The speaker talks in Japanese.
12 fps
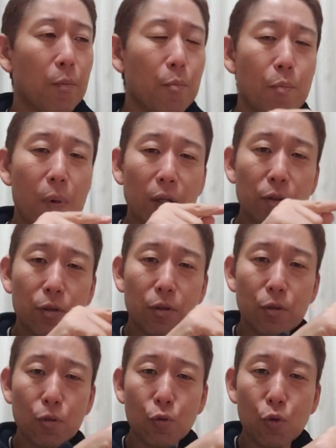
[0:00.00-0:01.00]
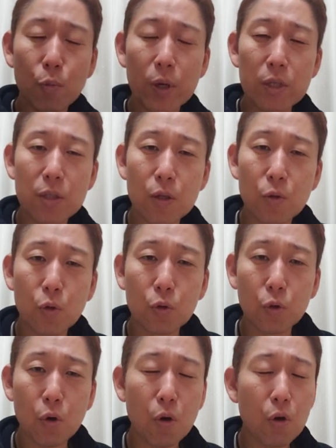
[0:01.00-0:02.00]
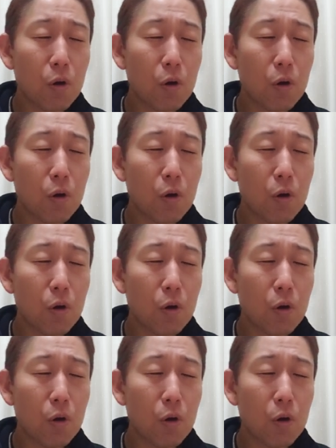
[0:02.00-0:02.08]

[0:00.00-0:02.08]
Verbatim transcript: まっすぐ伸ばしてる音、